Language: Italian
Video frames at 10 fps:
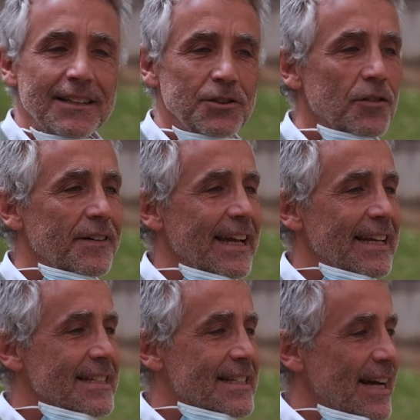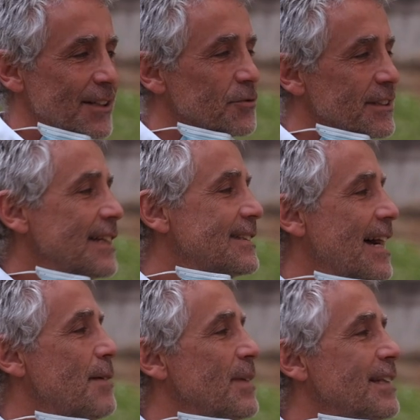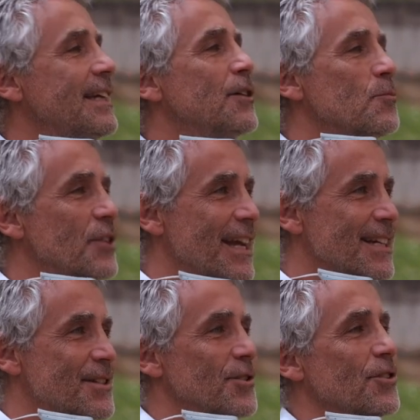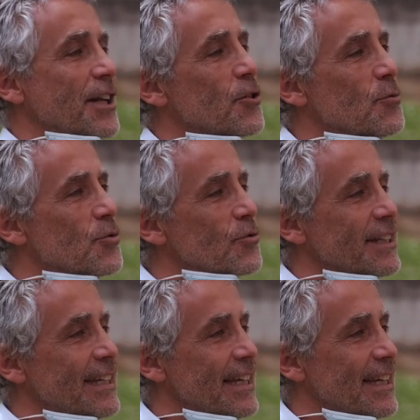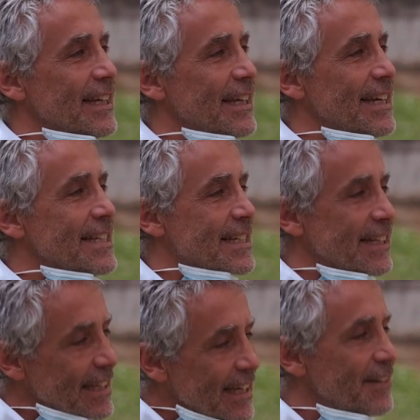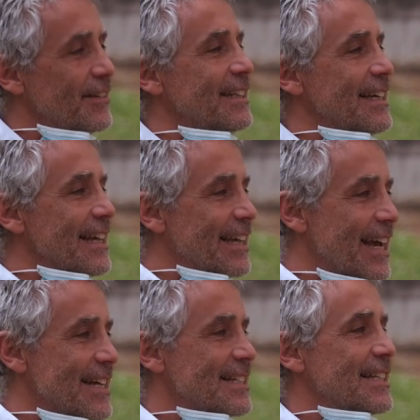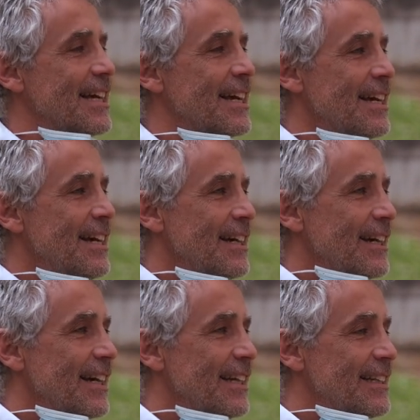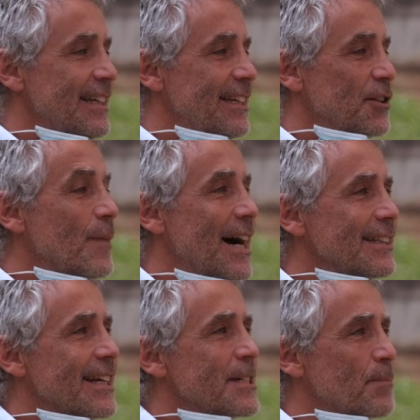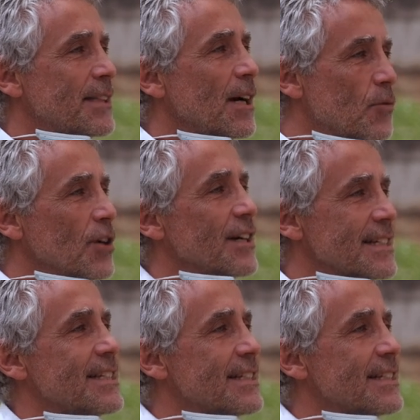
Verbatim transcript: dove è iniziato un tantam di comunicazioni, comunque di iniziative, di richieste e di domande rispetto a quello che si